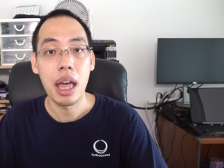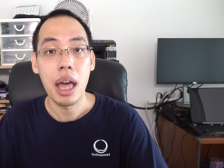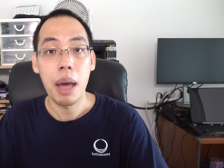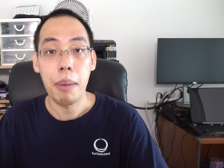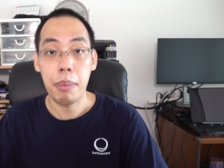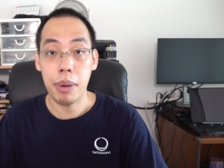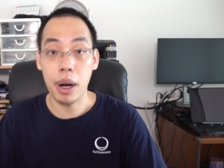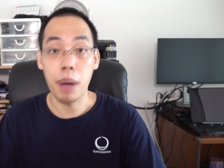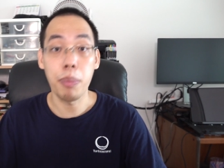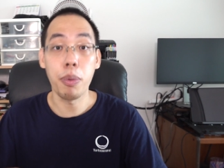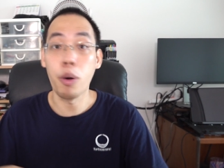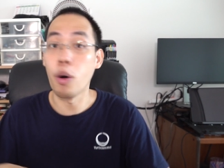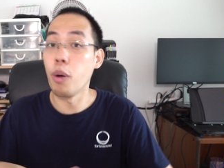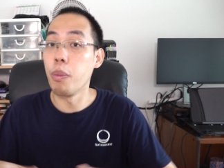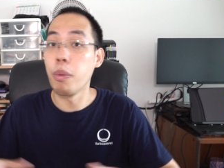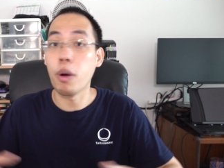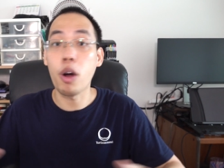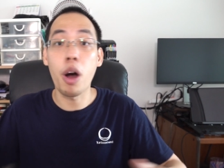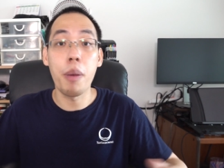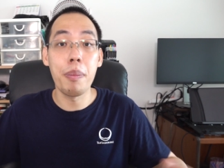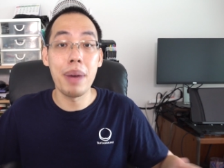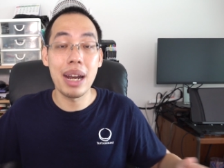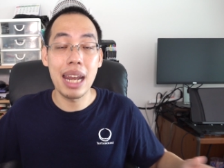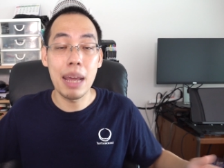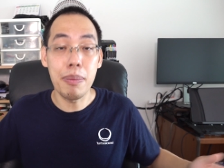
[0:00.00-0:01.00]
เพราะผมก็
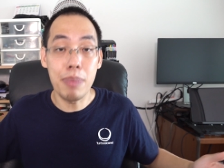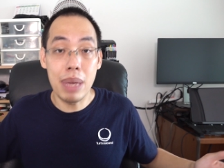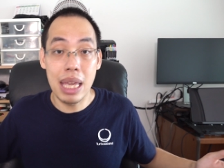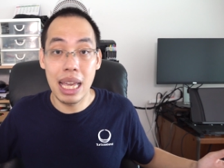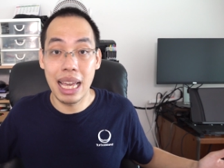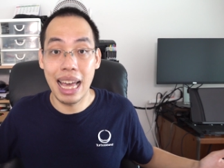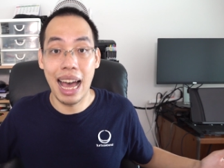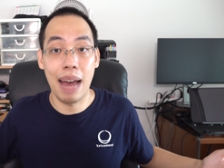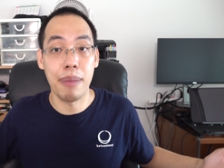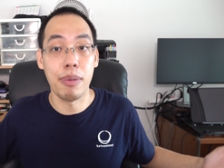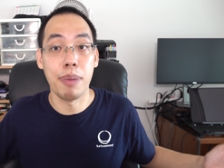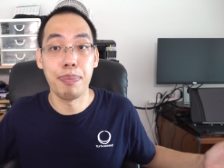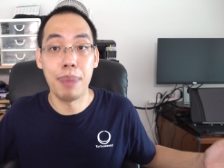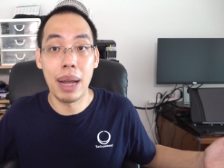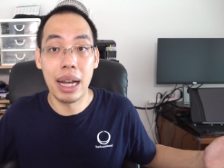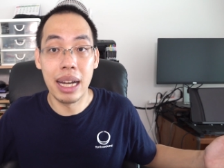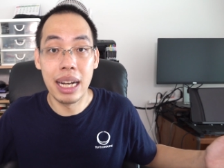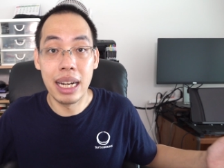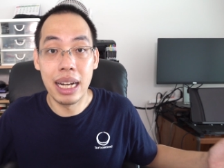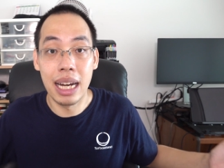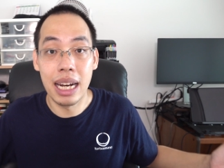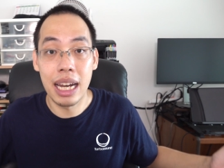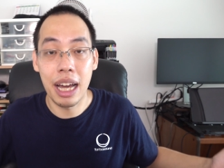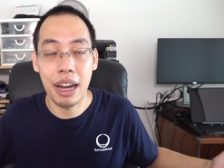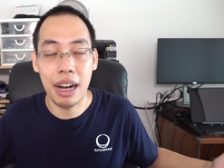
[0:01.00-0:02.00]
ไม่ได้มีงานมาเป็นเดื
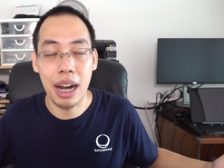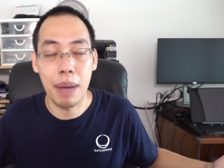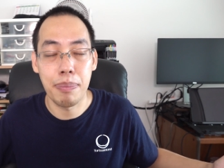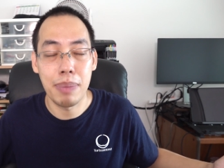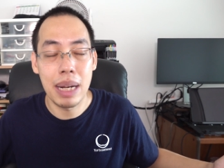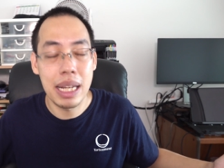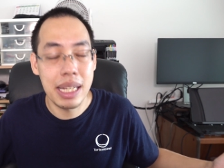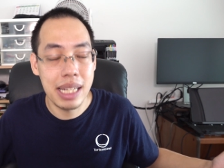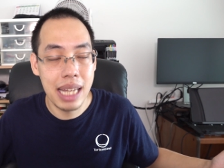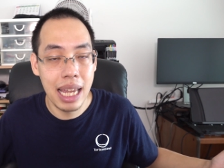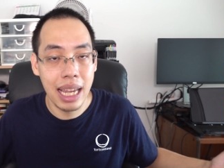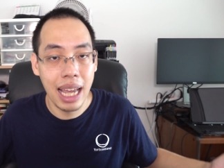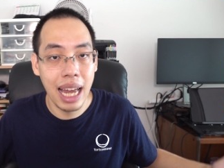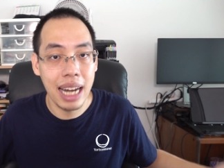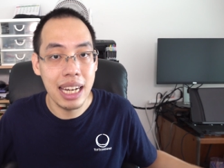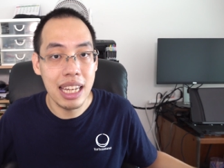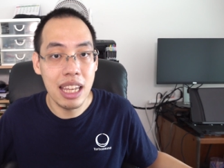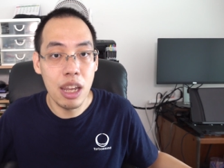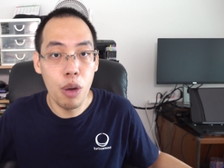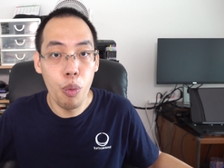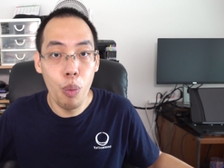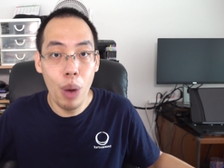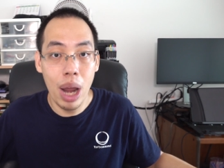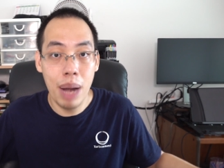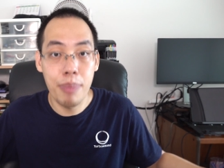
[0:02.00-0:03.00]
อนแล้วครับ ในสายงานอี
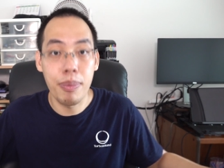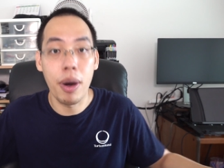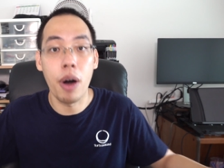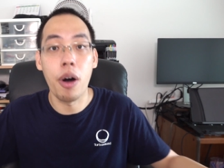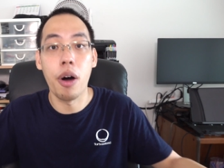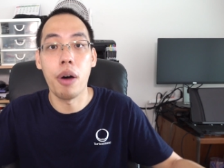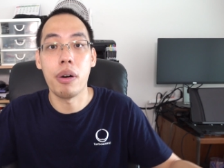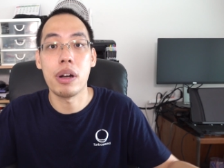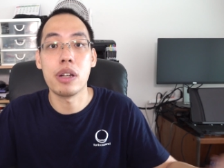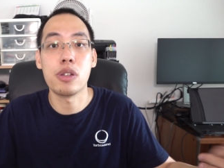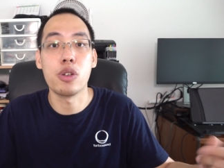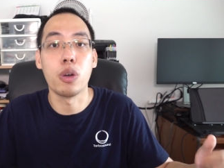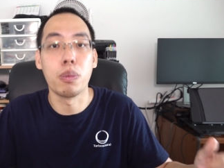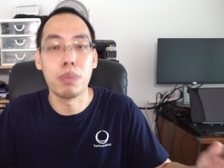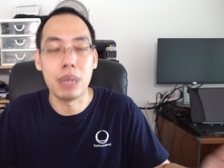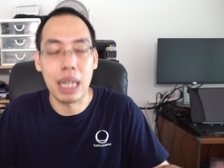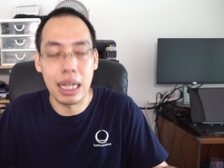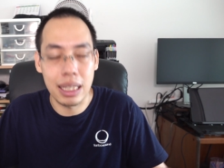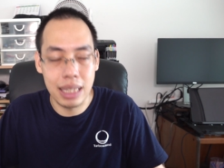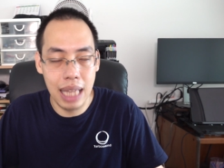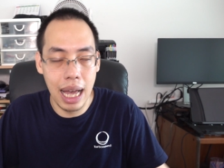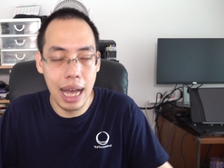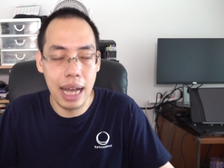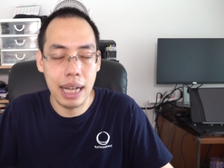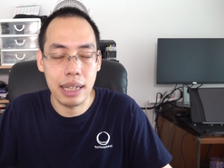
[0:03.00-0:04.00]
เวนต์มหรสพ
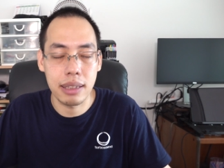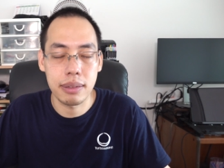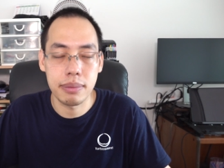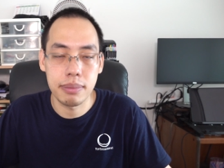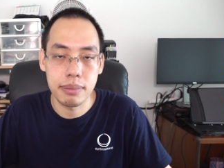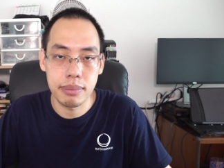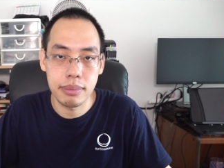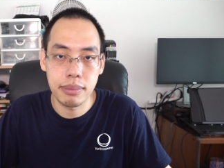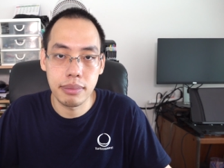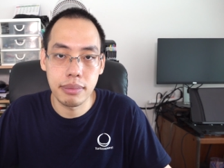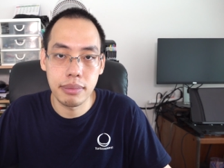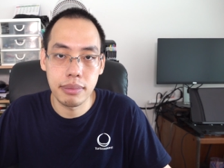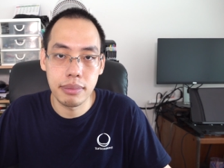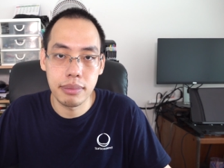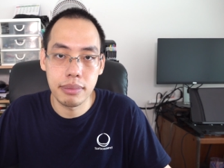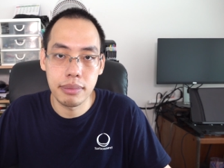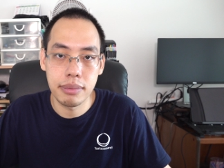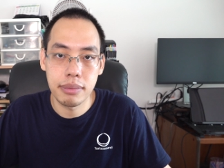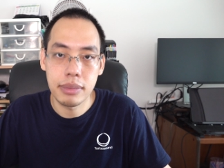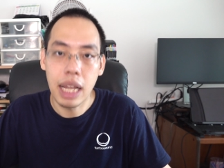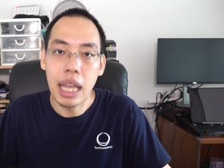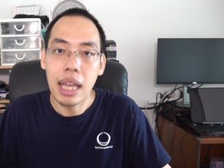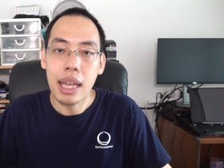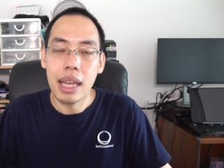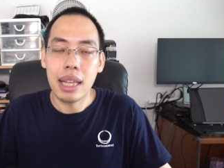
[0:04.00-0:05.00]
ต่า
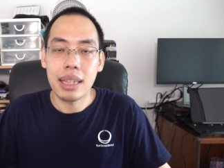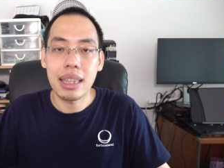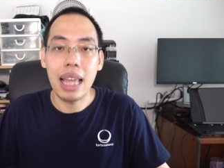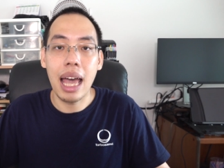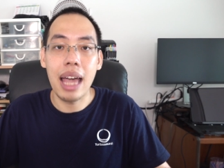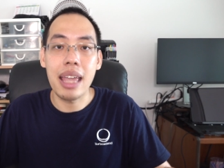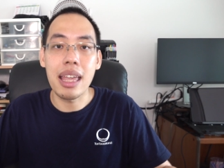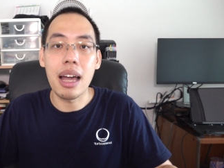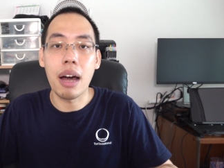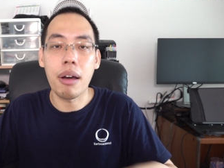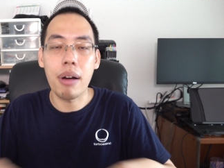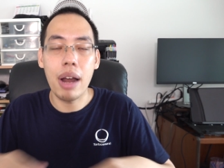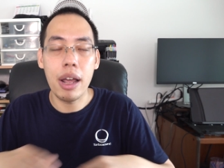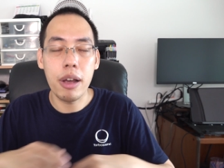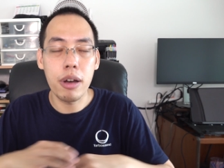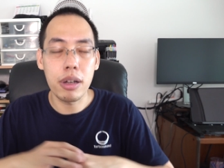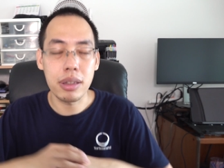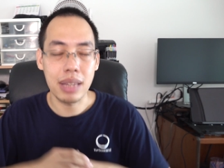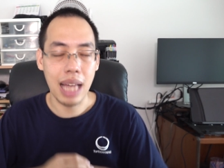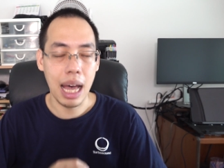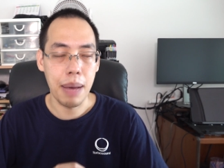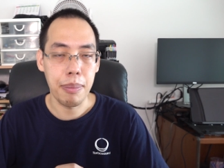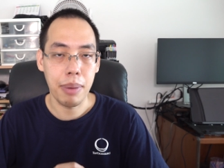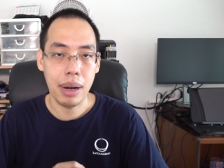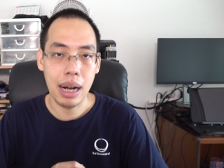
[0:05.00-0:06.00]
งๆ แต่อย่างไรก็
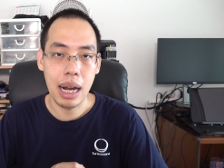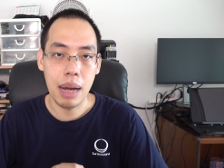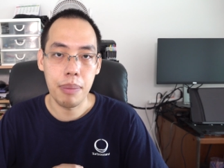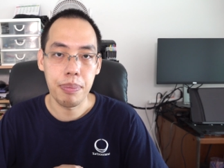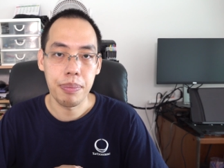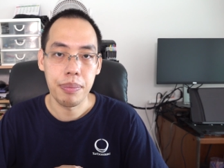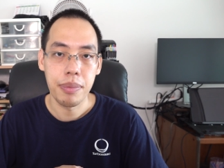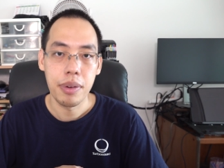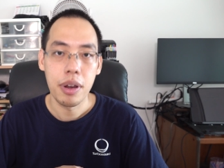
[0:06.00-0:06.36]
ตามครับ